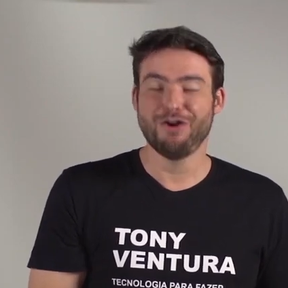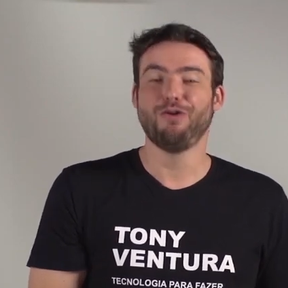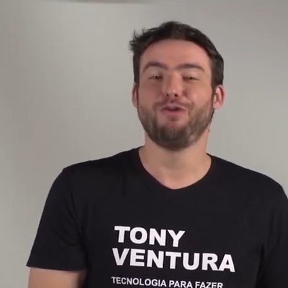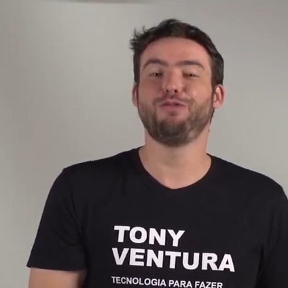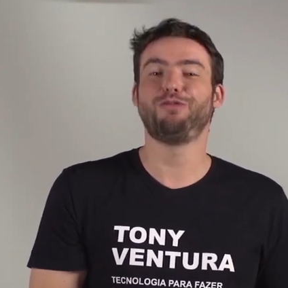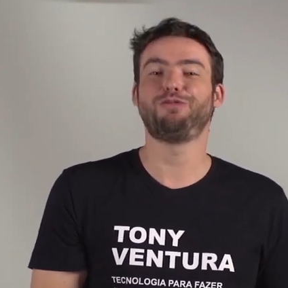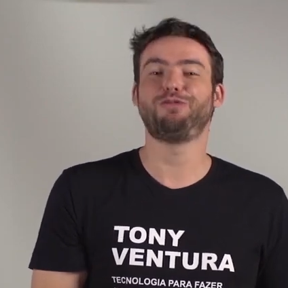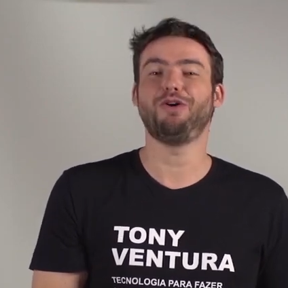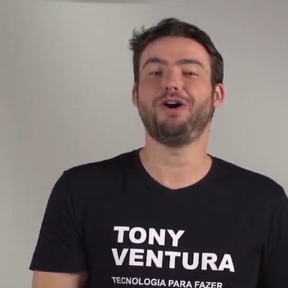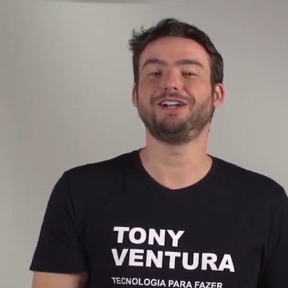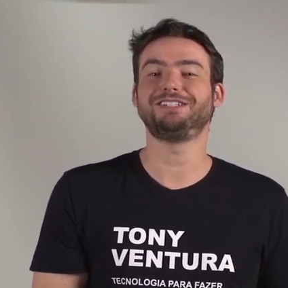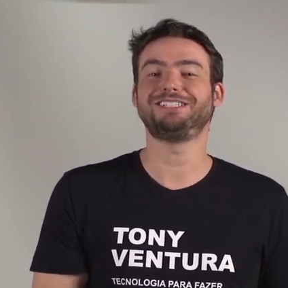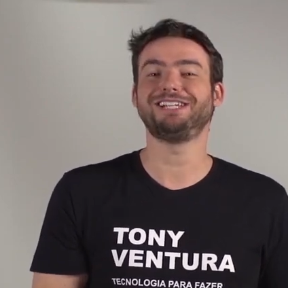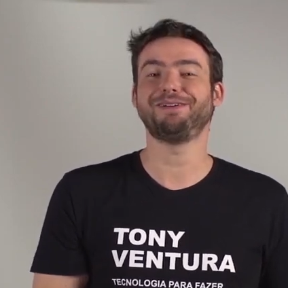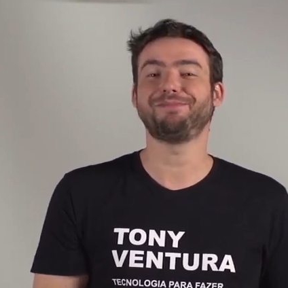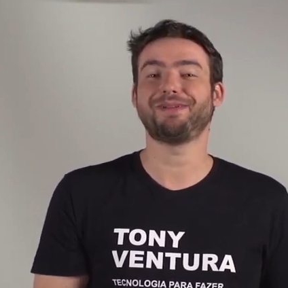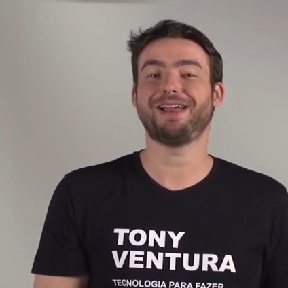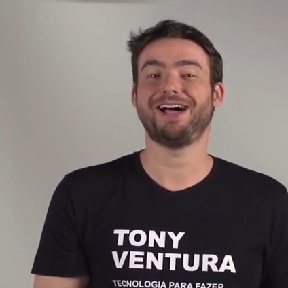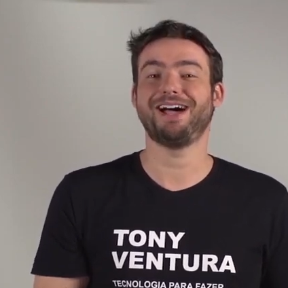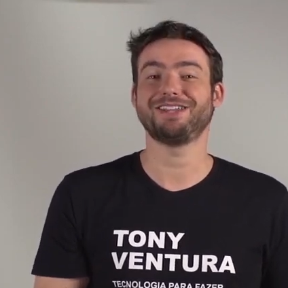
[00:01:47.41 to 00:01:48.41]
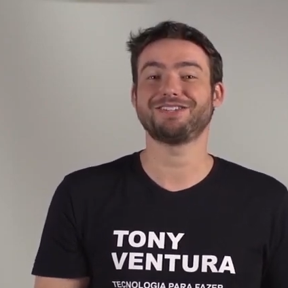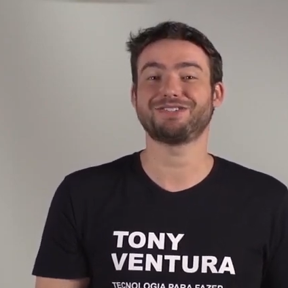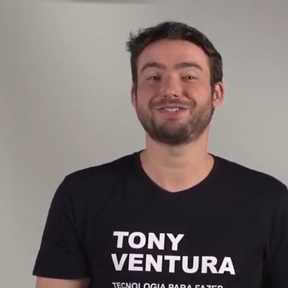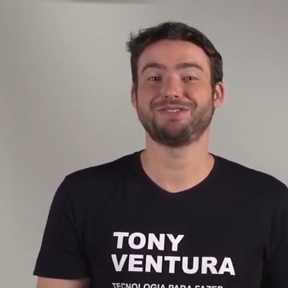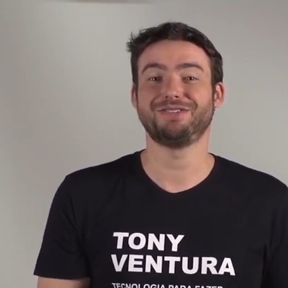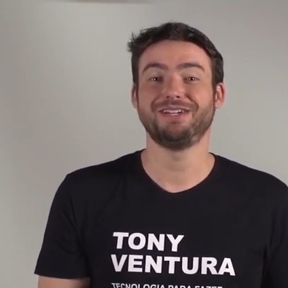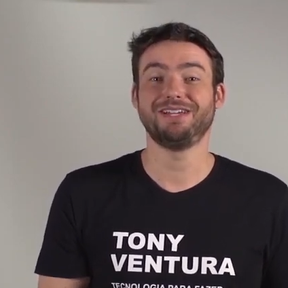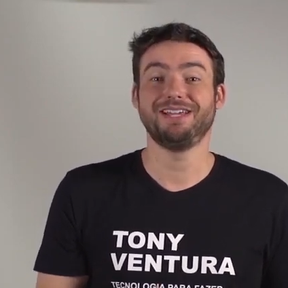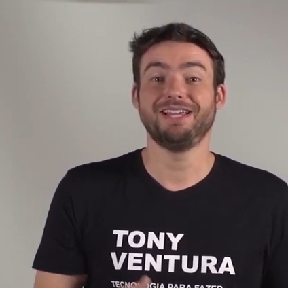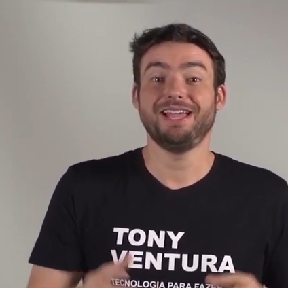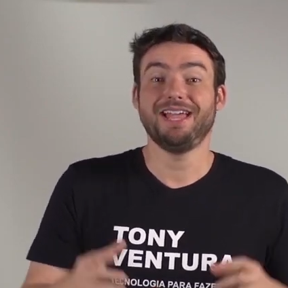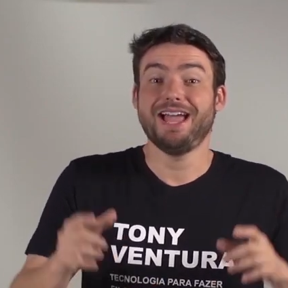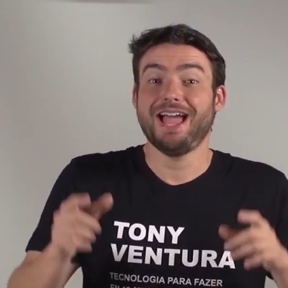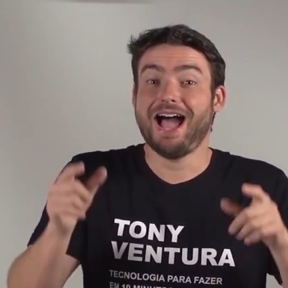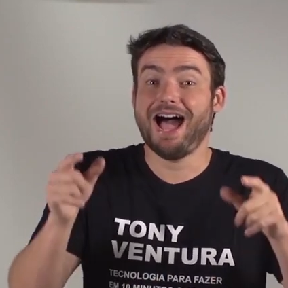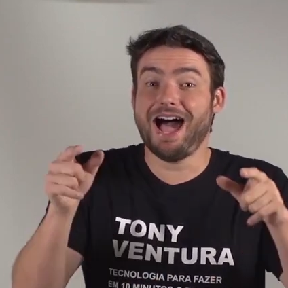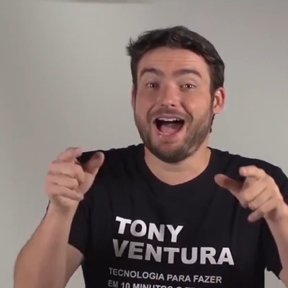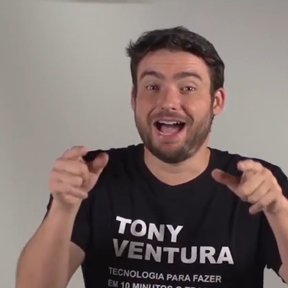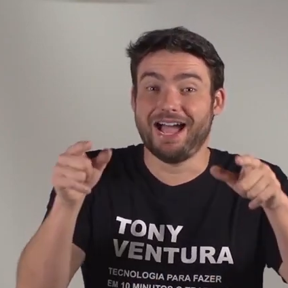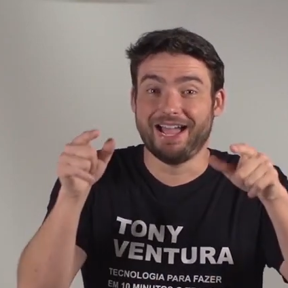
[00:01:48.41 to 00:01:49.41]
Um forte abraço.
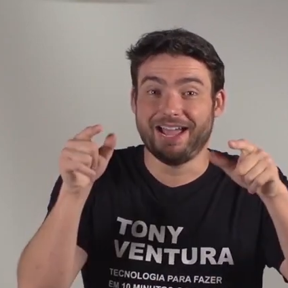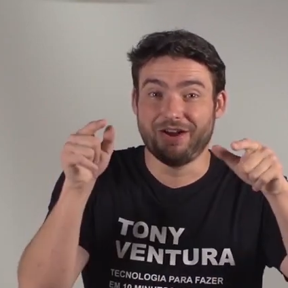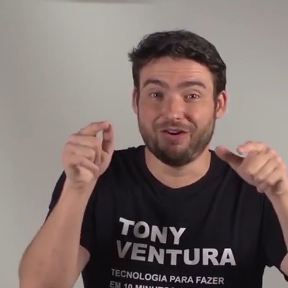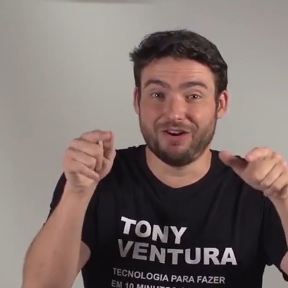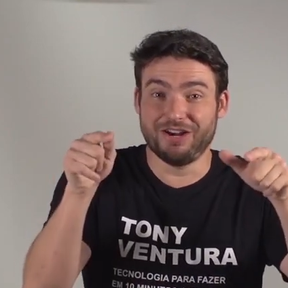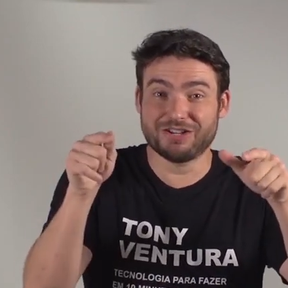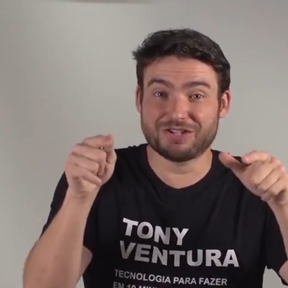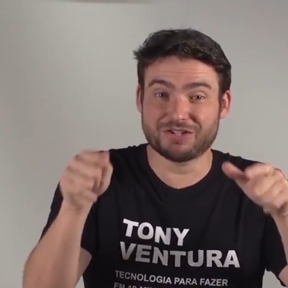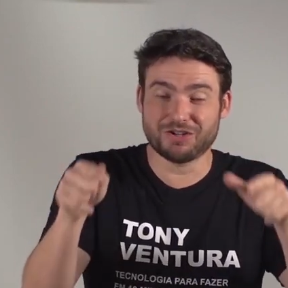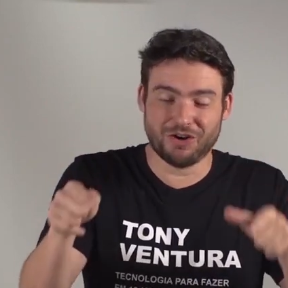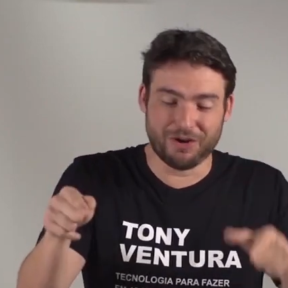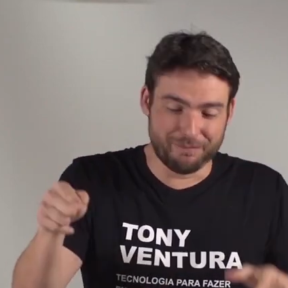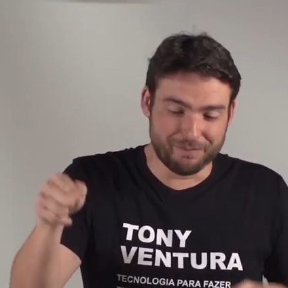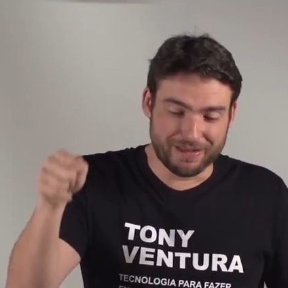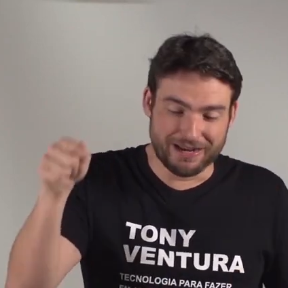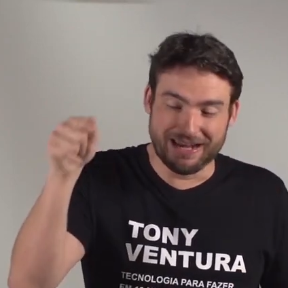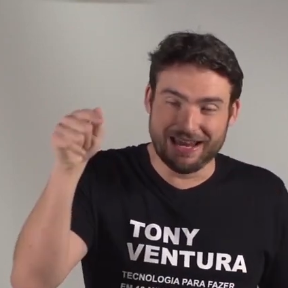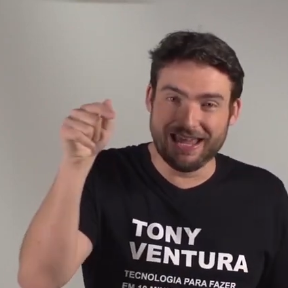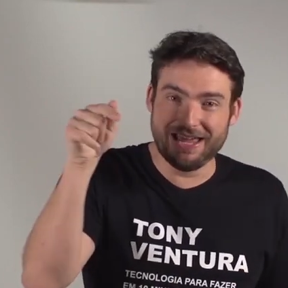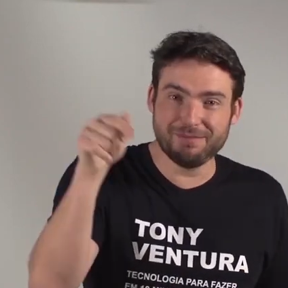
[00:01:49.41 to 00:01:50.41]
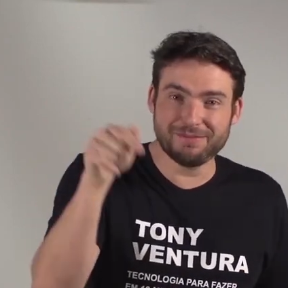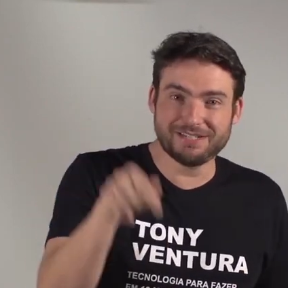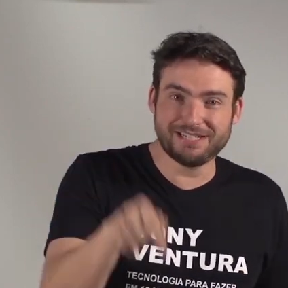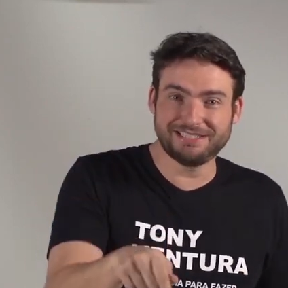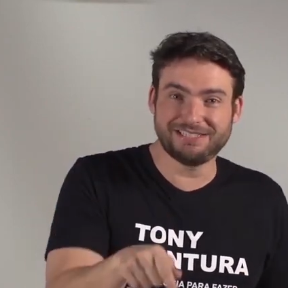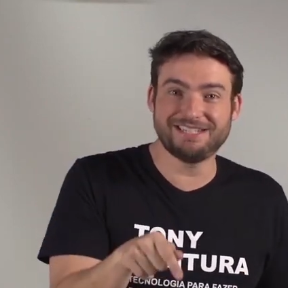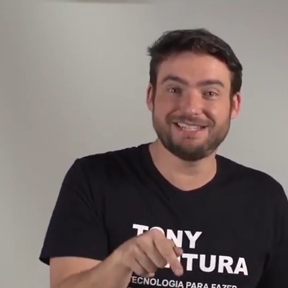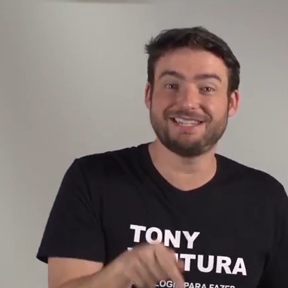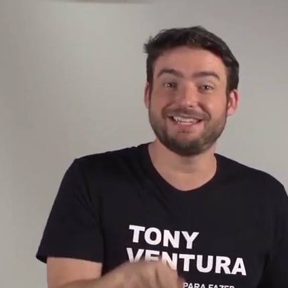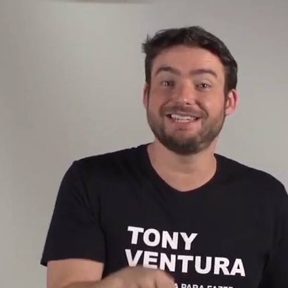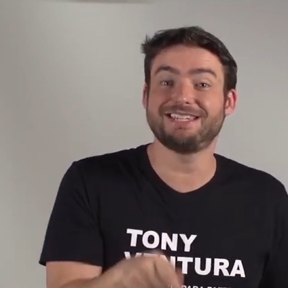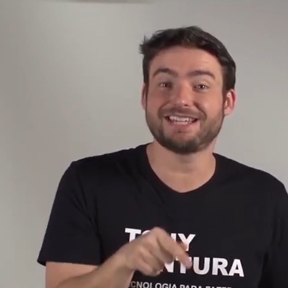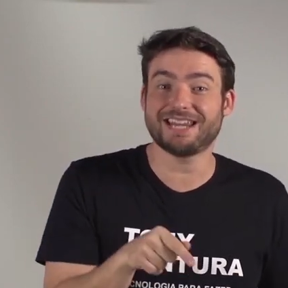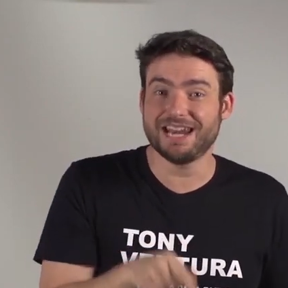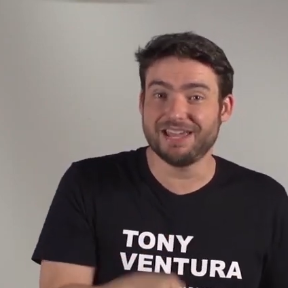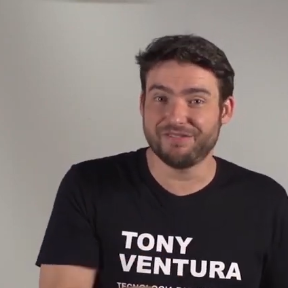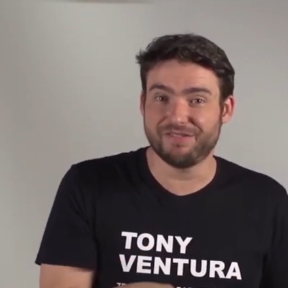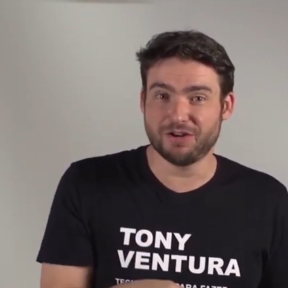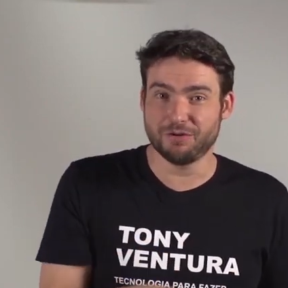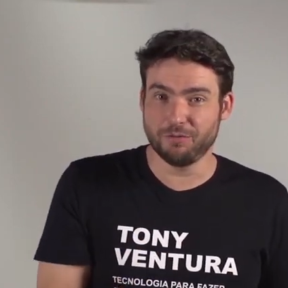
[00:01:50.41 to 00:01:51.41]
Ah, olha só, lembre-se de se
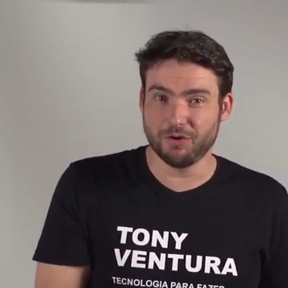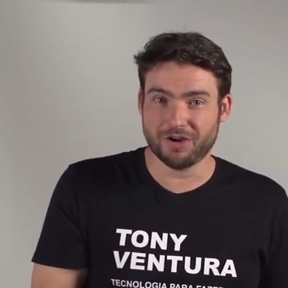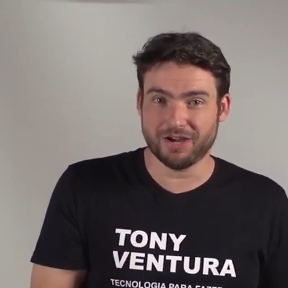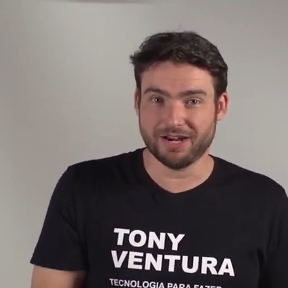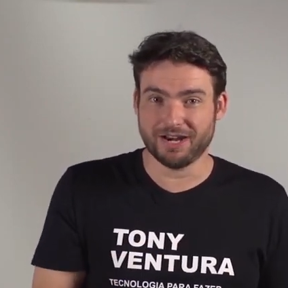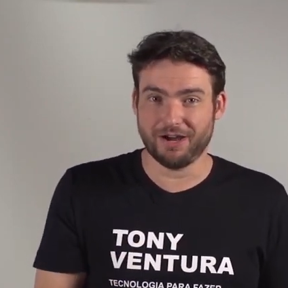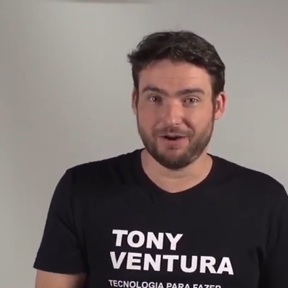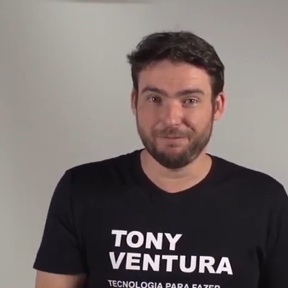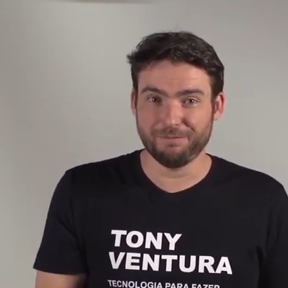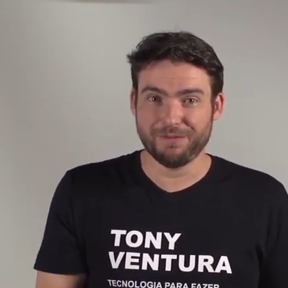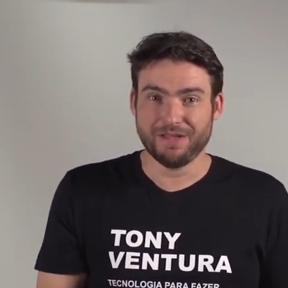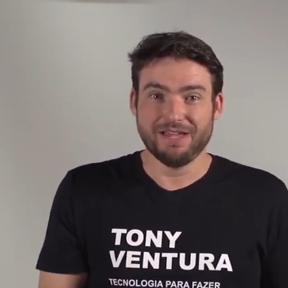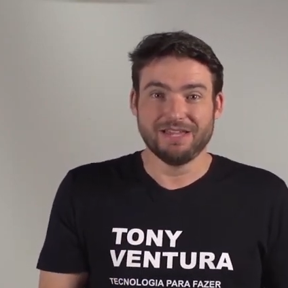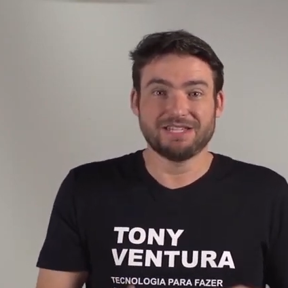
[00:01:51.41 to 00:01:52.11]
inscrever no meu canal.